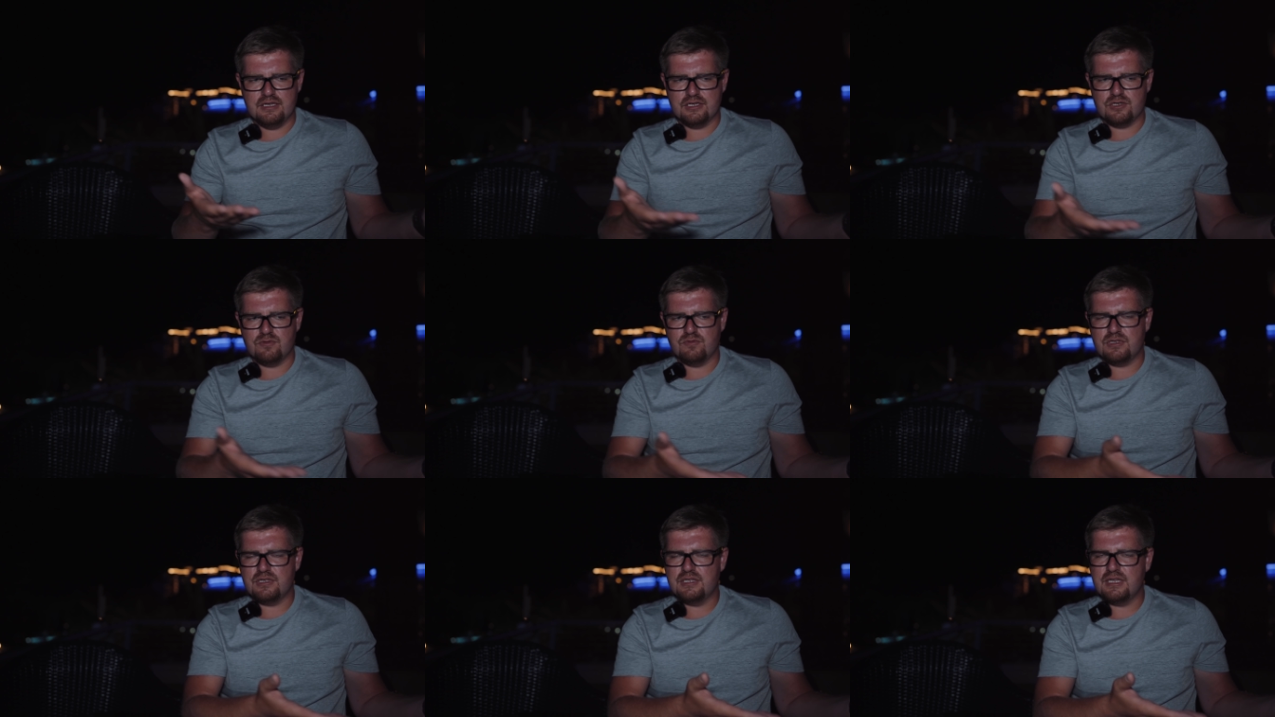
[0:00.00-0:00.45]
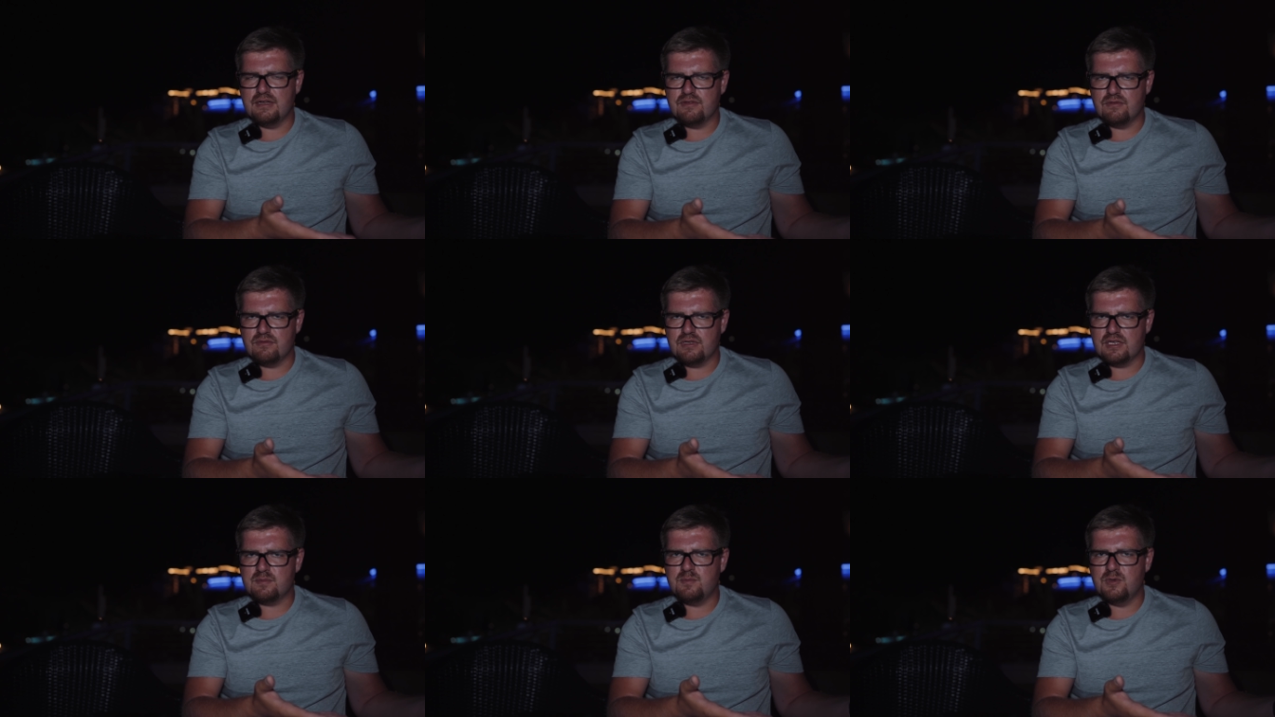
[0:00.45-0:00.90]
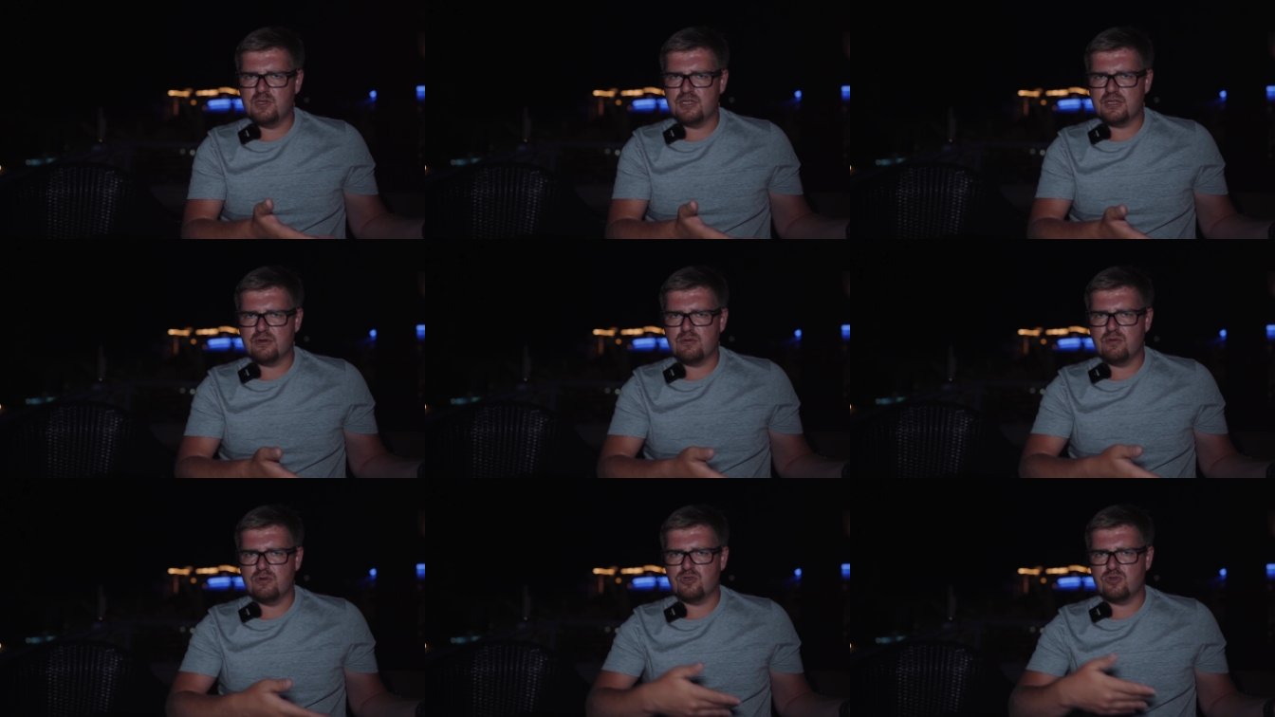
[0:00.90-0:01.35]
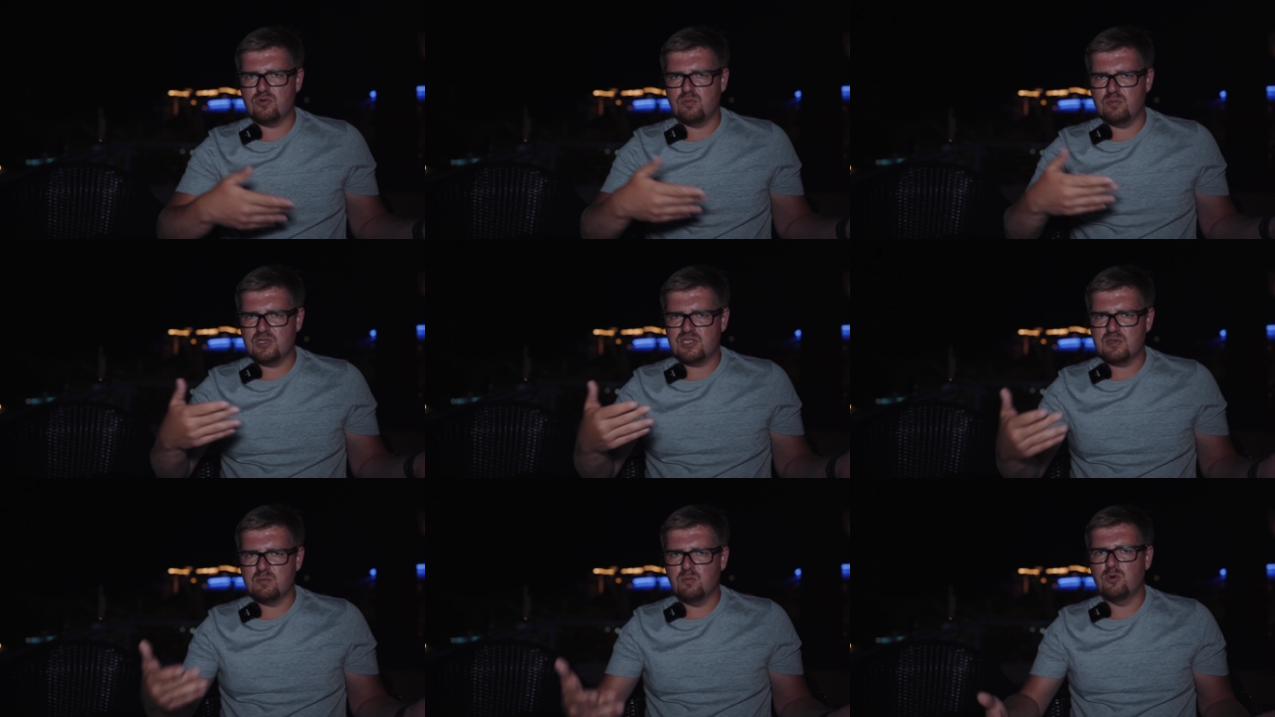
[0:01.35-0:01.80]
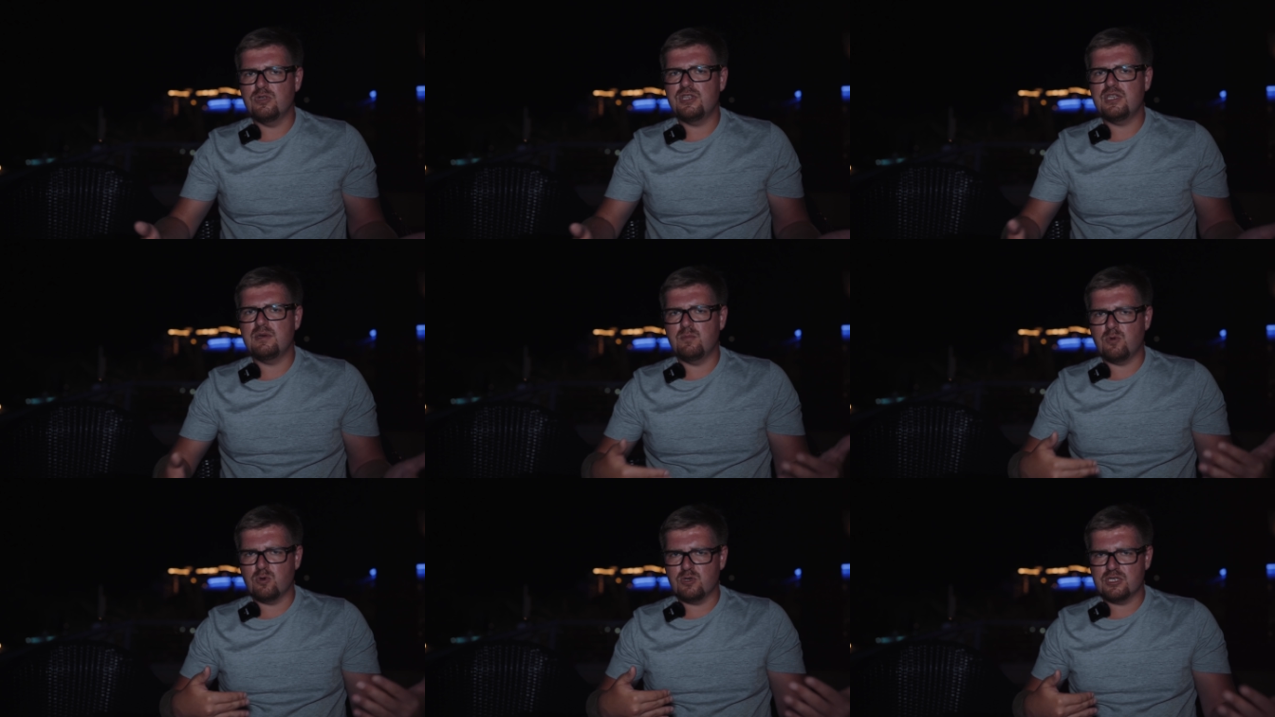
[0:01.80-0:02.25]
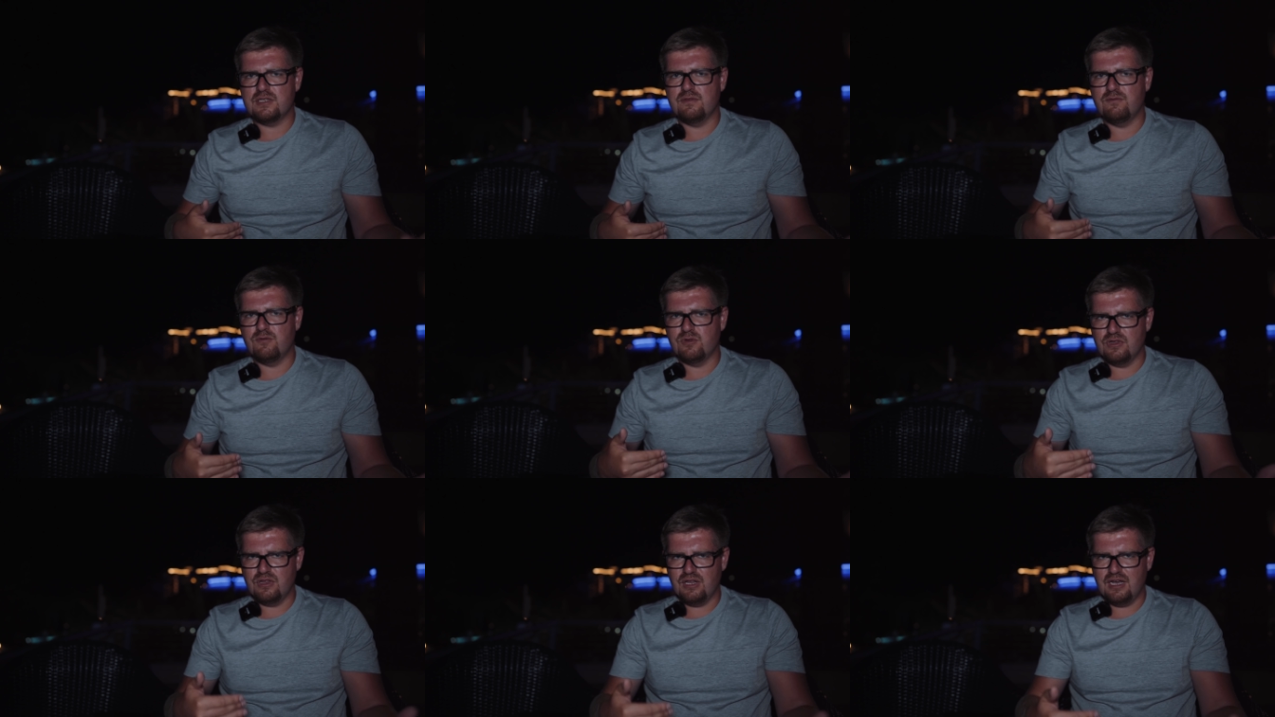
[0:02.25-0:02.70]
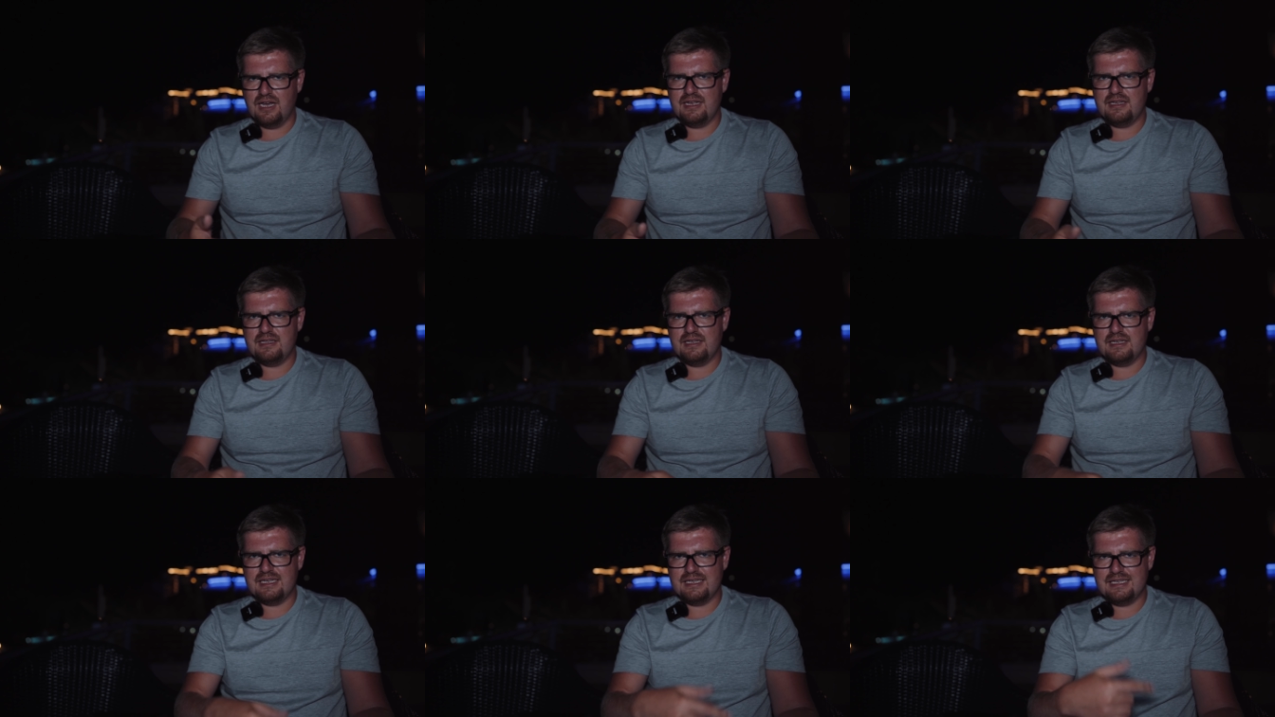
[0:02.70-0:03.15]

даже вот недавно у нас было такое, что мы смотрим просто в онлайне,